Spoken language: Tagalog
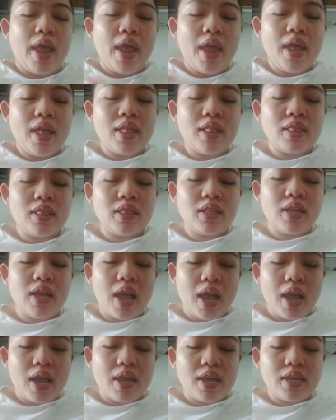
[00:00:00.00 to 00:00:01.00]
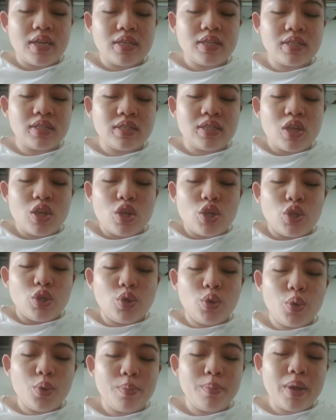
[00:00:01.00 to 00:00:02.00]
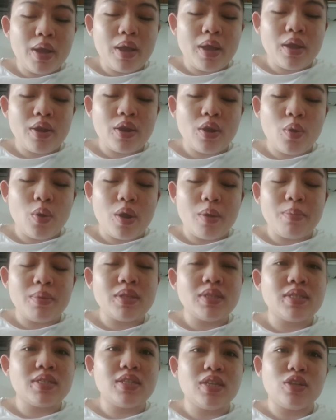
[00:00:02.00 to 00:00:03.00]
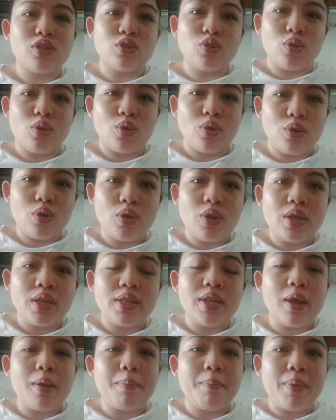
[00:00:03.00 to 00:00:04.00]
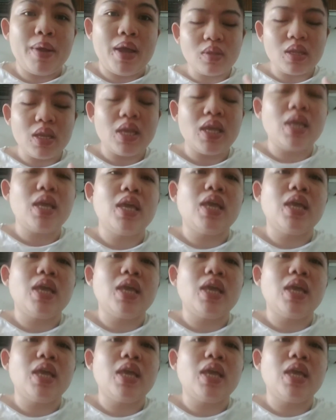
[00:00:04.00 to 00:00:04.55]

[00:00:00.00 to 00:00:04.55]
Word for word: And guys, yung mga requirements na to, dapat